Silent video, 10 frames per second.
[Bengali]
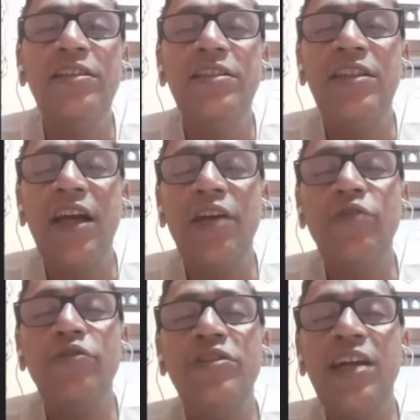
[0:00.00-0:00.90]
যে
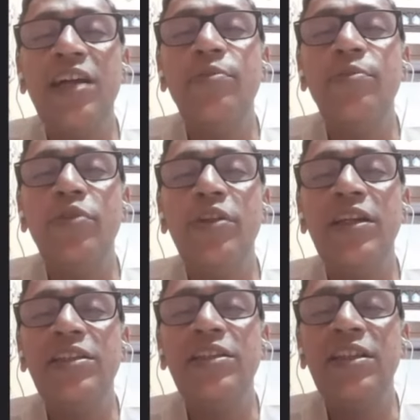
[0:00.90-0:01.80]
ঠাকুর যা যা বলে
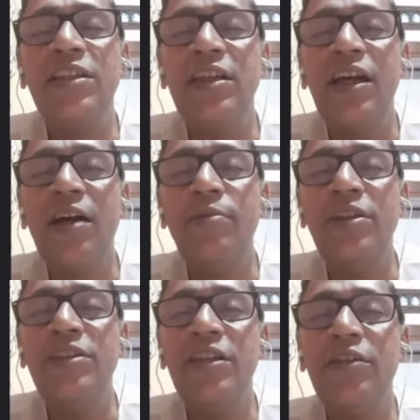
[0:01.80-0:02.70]
গেছেন আমরা
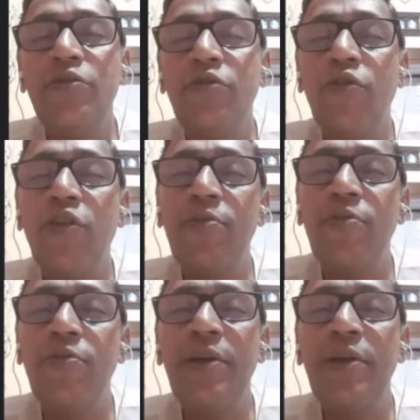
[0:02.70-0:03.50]
সেগুলো কর্মে